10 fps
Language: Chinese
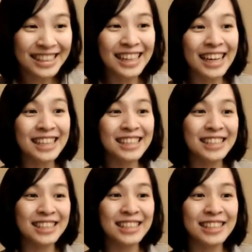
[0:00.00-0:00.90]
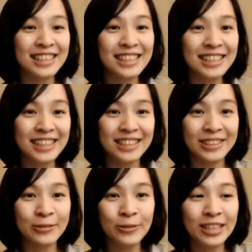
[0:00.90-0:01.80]
那这
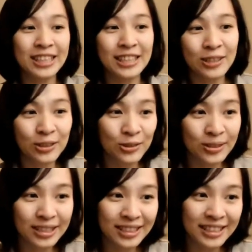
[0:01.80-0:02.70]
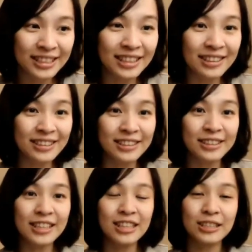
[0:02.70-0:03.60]
个问题呢，就是呃，
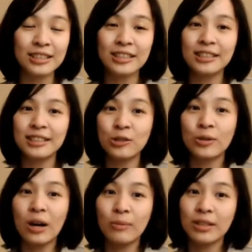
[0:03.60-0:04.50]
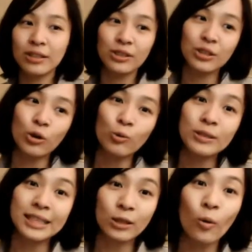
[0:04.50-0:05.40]
一个是基于他们的购物
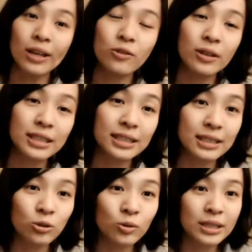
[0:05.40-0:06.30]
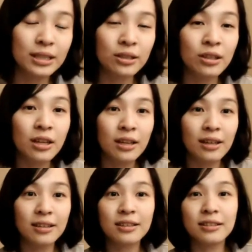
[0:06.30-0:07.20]
习惯，因为其实说真的，
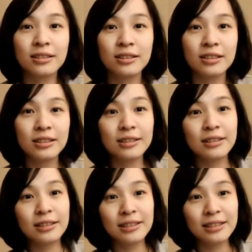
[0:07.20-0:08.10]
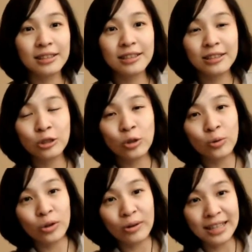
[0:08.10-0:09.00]
呃，就
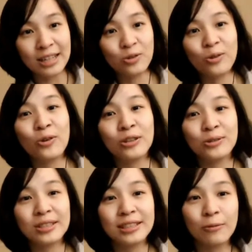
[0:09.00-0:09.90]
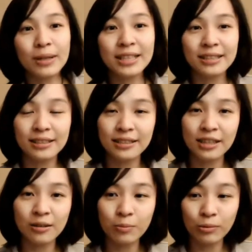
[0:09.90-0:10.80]
我观察的状况，就是长辈其实
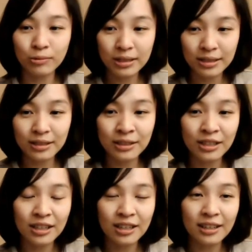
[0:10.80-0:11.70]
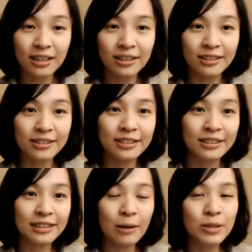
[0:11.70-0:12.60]
也不是呃，
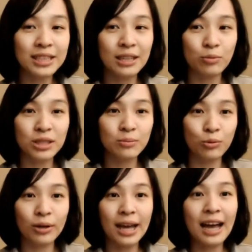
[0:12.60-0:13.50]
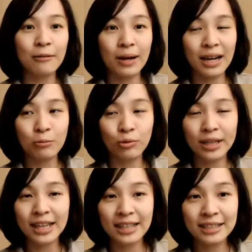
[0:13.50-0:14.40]
他们其实也不是不会害怕、不会
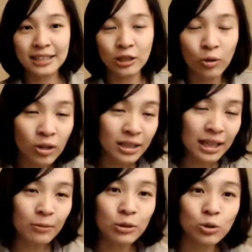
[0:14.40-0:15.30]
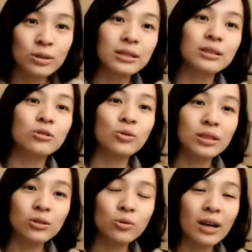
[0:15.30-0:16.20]
担心哦，他们就是觉
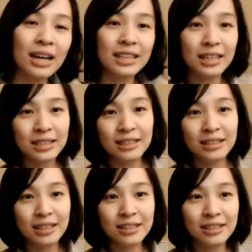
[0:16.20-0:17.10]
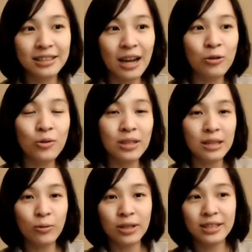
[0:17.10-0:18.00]
得说啊，他是但是他愿
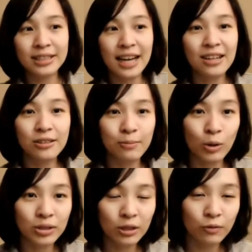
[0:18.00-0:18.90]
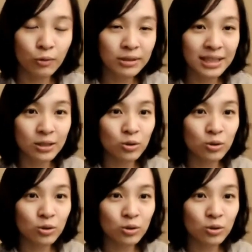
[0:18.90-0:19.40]
意为了家人冒这个风险